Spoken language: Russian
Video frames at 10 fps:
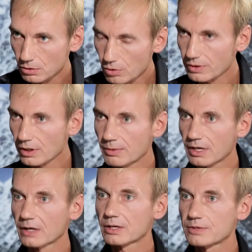Другое дело, мы
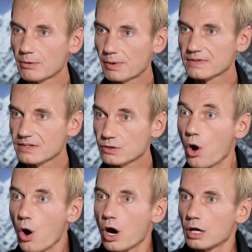не хотим себе признаться,
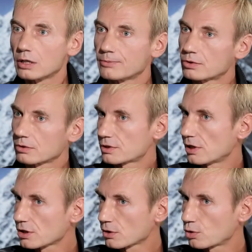ой, там ты
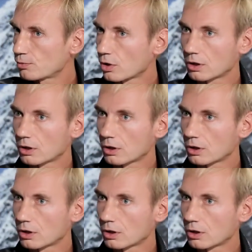слишком темно,